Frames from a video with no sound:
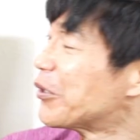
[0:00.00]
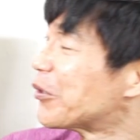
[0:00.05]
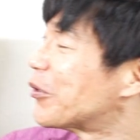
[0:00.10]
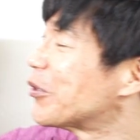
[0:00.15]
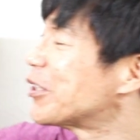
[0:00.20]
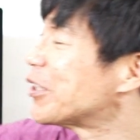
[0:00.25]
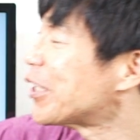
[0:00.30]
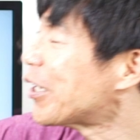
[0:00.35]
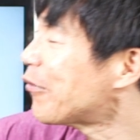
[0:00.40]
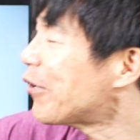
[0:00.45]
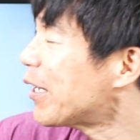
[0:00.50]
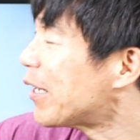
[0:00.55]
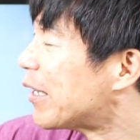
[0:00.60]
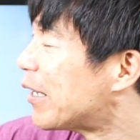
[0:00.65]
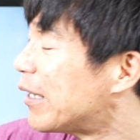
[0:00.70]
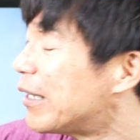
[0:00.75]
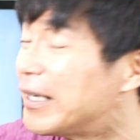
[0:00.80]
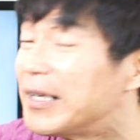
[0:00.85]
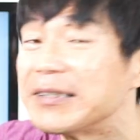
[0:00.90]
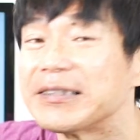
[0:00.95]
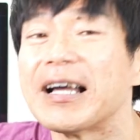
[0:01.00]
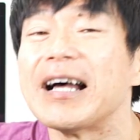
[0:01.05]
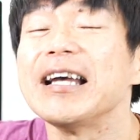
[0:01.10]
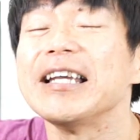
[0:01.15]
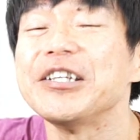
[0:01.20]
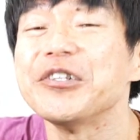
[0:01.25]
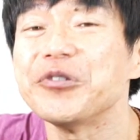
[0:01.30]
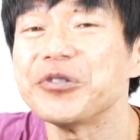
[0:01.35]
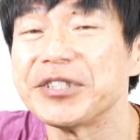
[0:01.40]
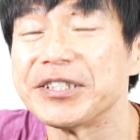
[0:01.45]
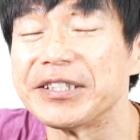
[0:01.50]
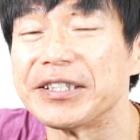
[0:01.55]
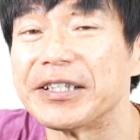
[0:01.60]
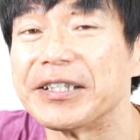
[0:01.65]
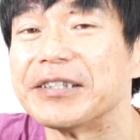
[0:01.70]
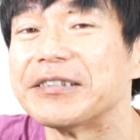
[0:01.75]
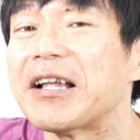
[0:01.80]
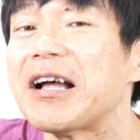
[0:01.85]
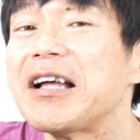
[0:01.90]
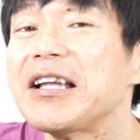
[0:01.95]
こちらは太陽神、
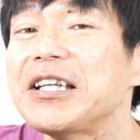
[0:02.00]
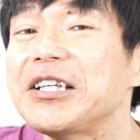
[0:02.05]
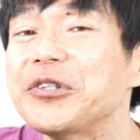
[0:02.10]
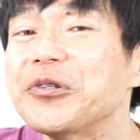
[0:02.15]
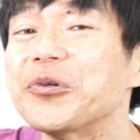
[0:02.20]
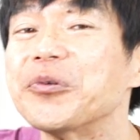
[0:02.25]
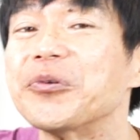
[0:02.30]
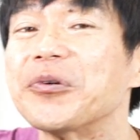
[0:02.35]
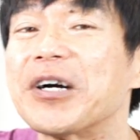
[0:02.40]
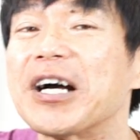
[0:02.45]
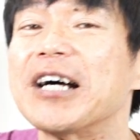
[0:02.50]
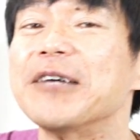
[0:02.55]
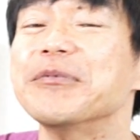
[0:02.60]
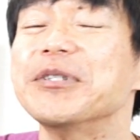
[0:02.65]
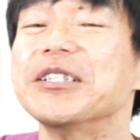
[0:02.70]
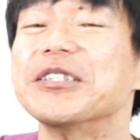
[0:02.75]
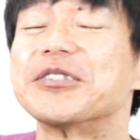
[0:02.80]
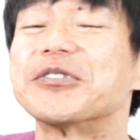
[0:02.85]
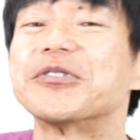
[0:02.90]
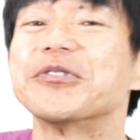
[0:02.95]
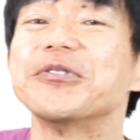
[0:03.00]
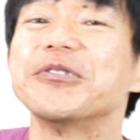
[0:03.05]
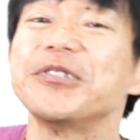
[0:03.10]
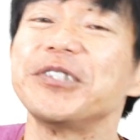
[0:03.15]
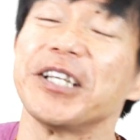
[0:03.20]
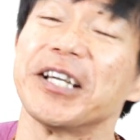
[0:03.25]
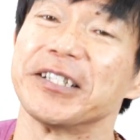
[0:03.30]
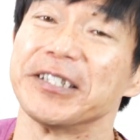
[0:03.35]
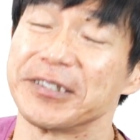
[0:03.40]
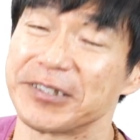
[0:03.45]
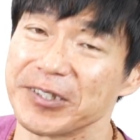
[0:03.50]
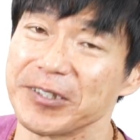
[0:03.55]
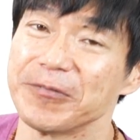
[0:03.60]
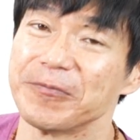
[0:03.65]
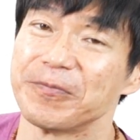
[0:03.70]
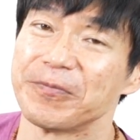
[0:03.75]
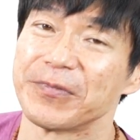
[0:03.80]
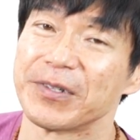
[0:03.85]
太陽の神スーリアです。